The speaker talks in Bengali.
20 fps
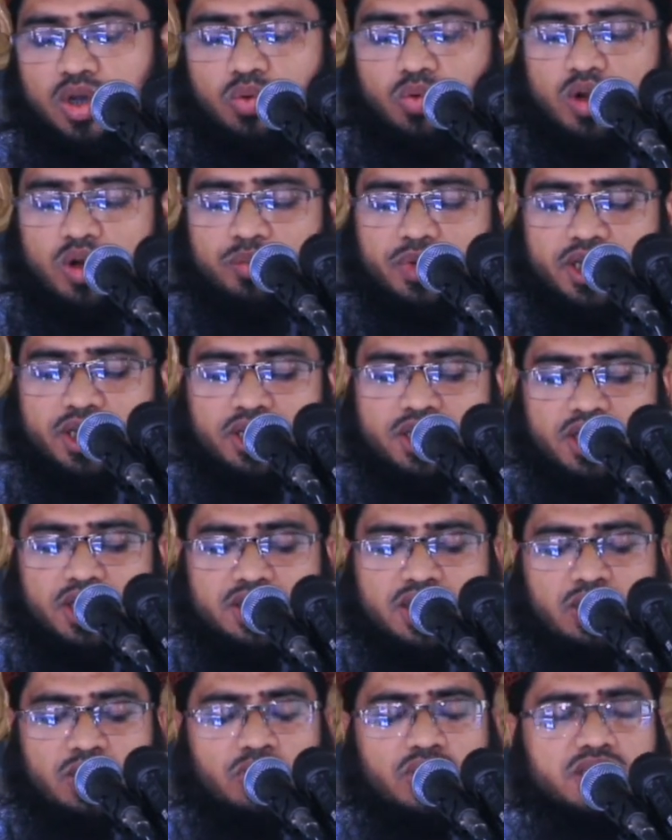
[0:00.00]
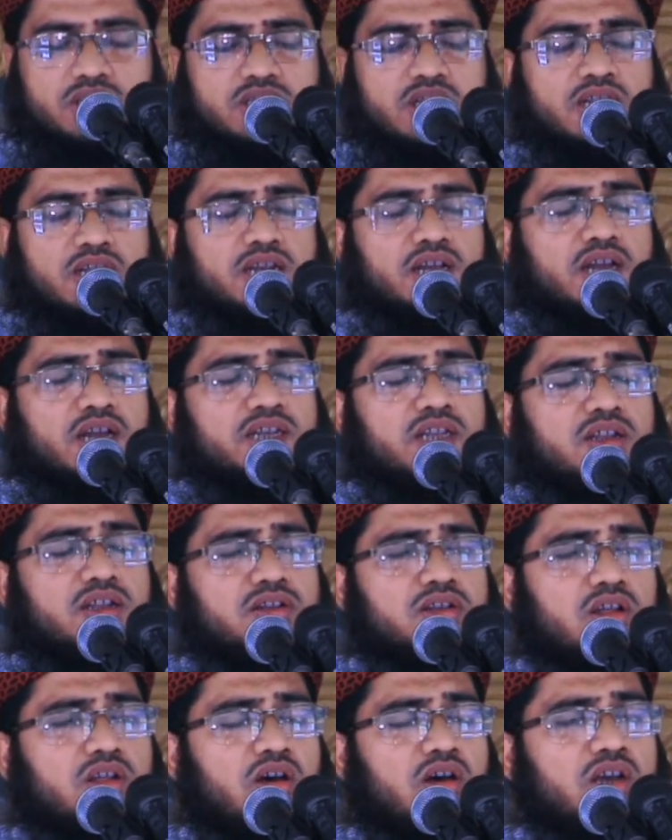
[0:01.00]
ومن তাওয়াক্কাল
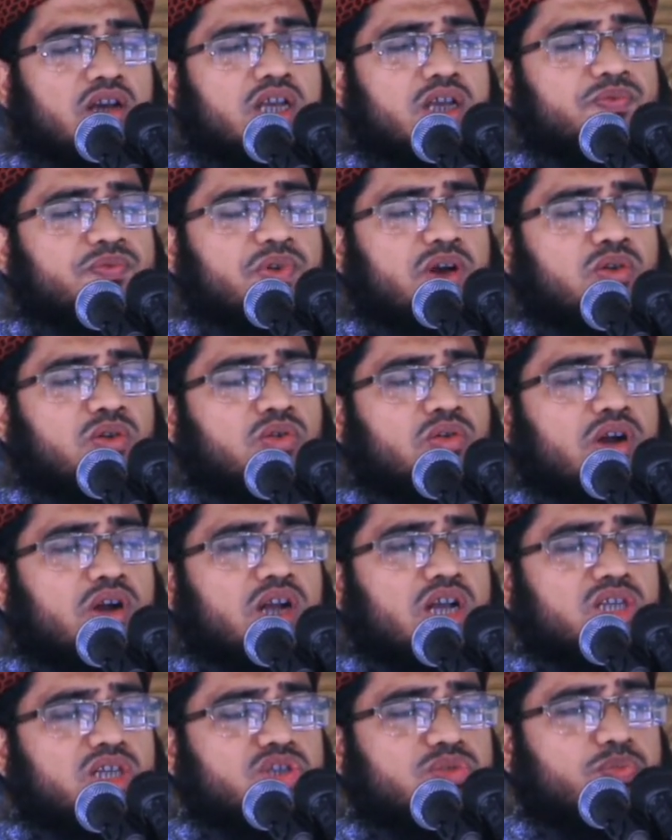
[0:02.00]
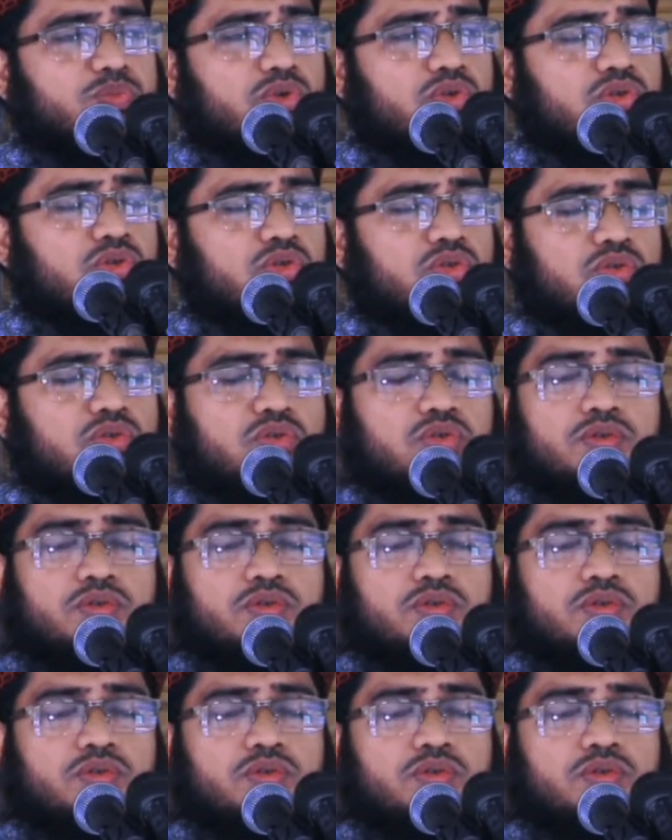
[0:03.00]
আলাল্লাহি ফাহুয়া হাসবুহু